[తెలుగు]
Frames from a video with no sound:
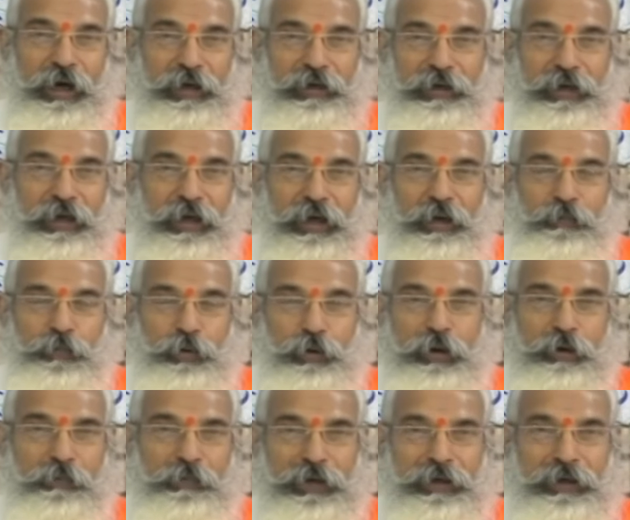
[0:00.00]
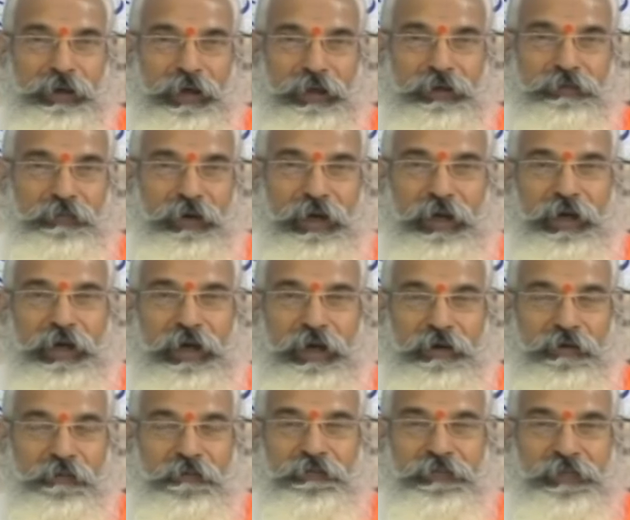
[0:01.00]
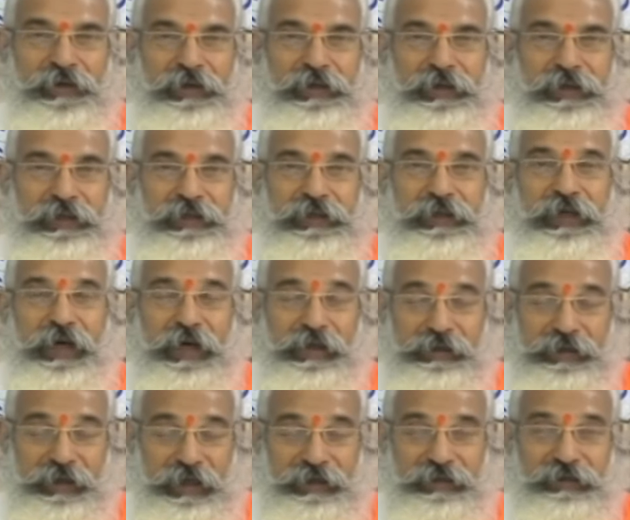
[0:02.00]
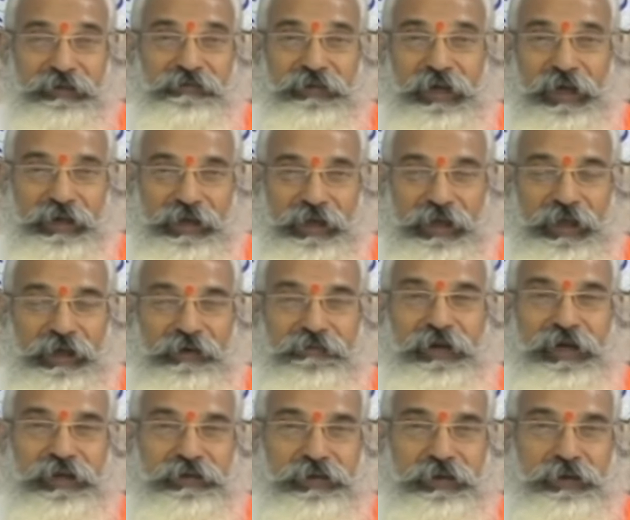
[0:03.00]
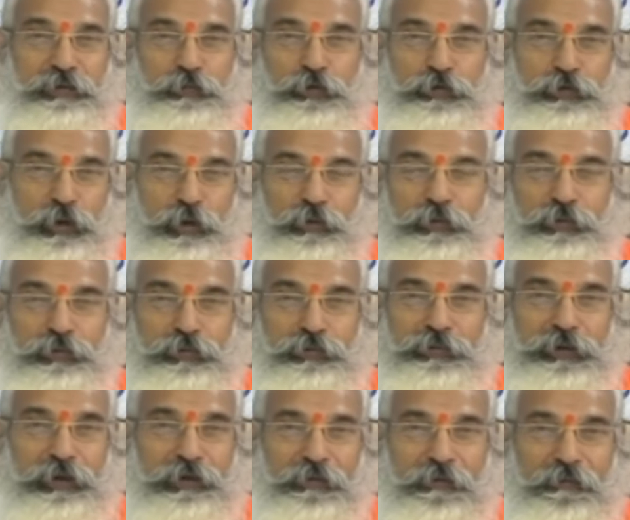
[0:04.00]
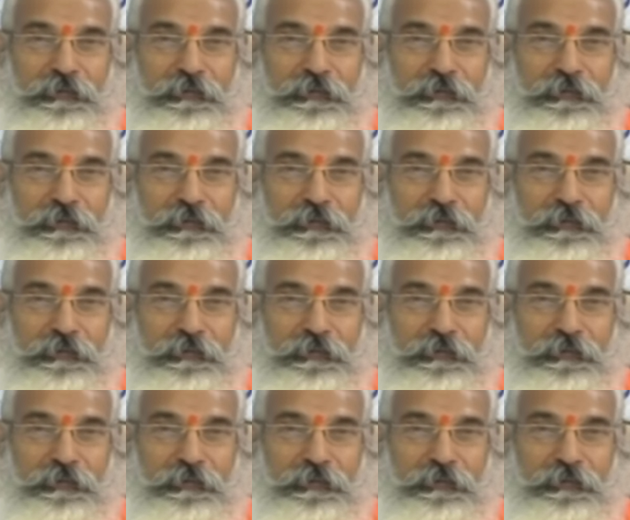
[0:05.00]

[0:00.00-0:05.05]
అట్లాగే భోగి మంటల ద్వారా ఈనాటి కర్తవ్యాన్ని నెరవేర్చటము జరుగుతుంది